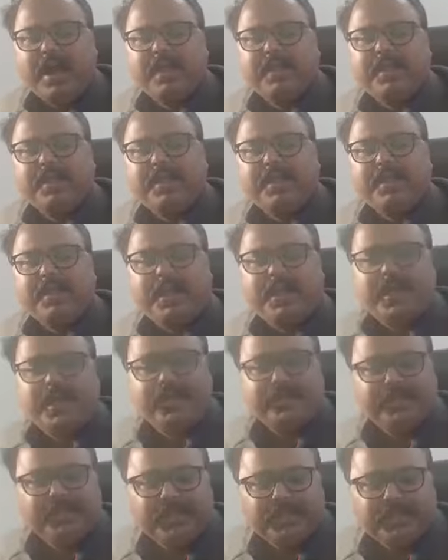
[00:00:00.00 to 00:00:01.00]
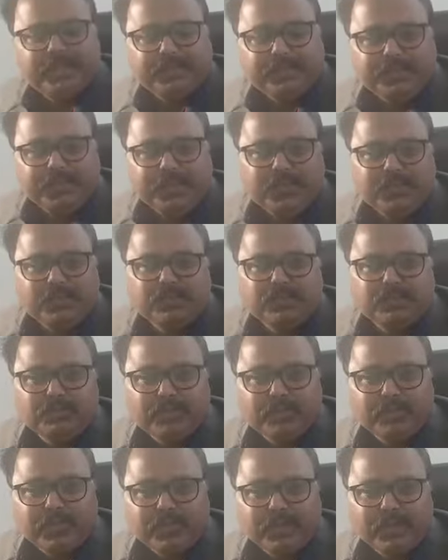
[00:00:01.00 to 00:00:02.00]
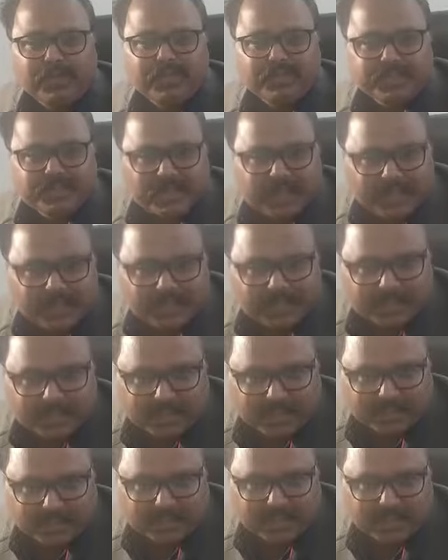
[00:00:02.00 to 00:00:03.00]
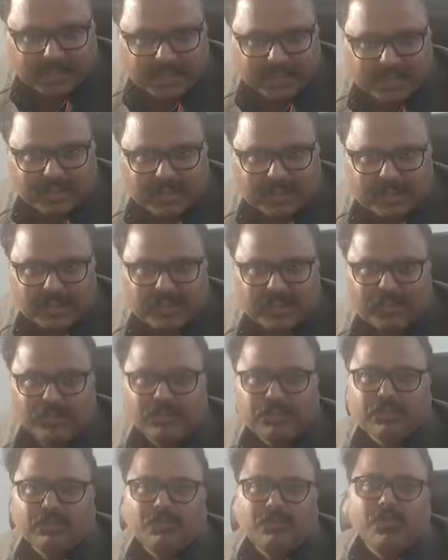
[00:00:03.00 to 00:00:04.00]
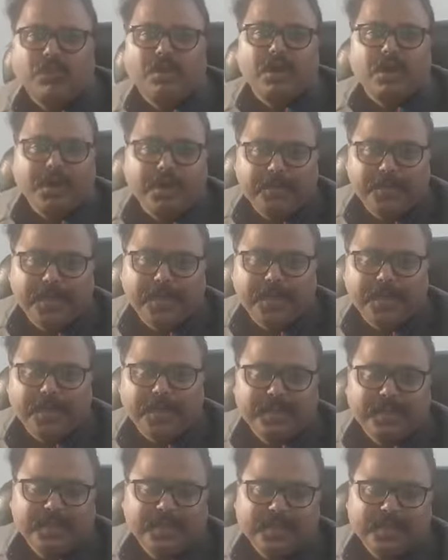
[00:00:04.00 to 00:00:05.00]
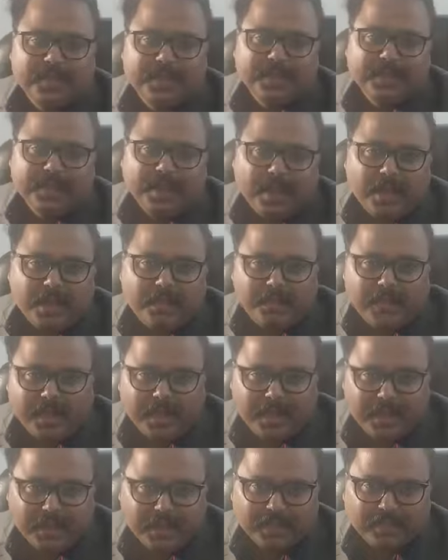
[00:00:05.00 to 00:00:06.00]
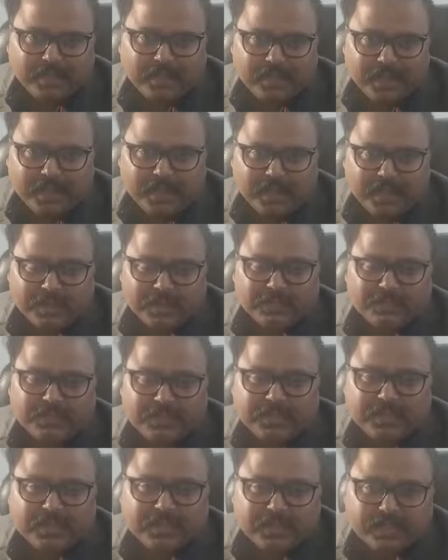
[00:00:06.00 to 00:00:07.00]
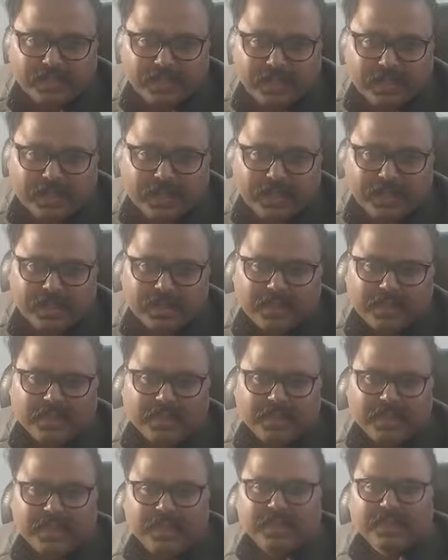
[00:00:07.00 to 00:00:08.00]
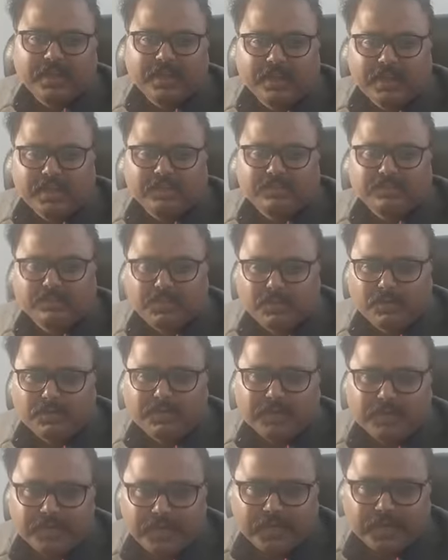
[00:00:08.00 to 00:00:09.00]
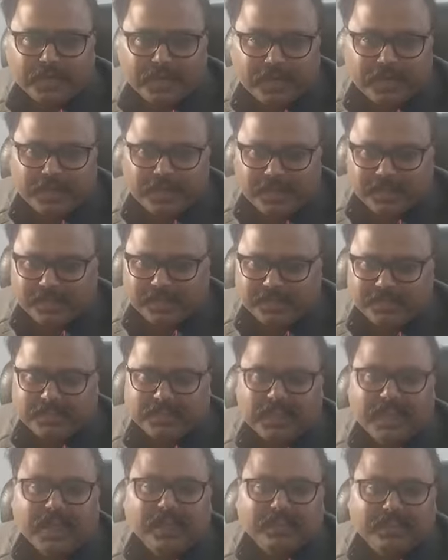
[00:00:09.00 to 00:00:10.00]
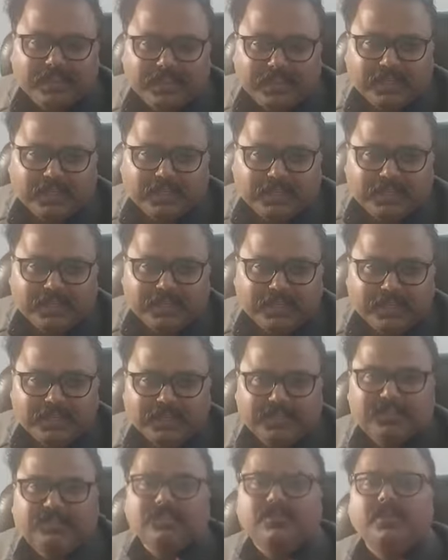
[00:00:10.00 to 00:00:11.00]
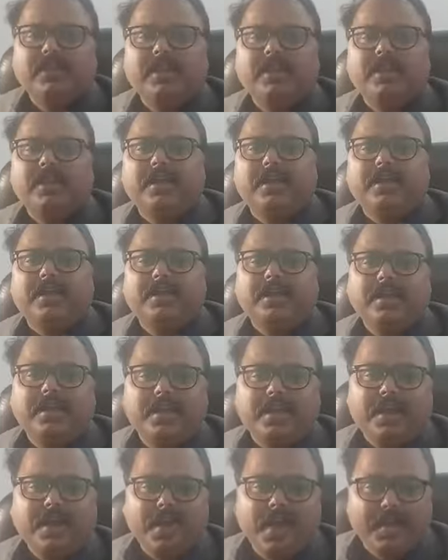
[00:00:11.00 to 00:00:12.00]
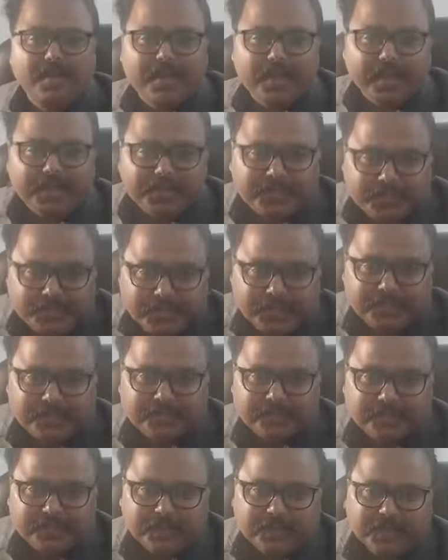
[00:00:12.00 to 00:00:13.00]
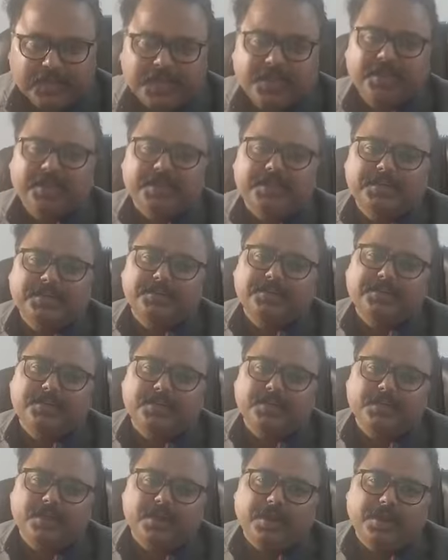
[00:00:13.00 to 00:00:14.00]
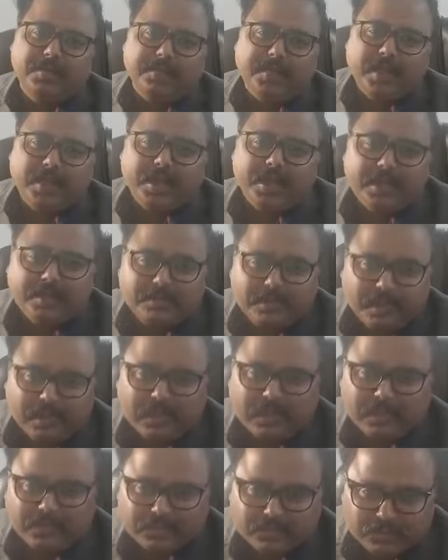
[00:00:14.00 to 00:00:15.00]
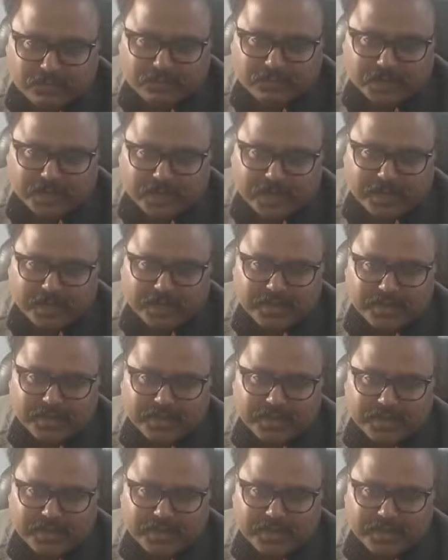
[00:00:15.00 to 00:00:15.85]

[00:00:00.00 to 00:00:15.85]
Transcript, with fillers: आखिर हमने जब ये न्यूज पोर्टल स्टार्ट किया था तो हमें हमारे अंदर एक विजन था एक ट्रांसफॉर्मेशन करने की चाहत थी जिसको लेकर हमारी टीम इकट्ठी हुई और हमने काम करना शुरू किया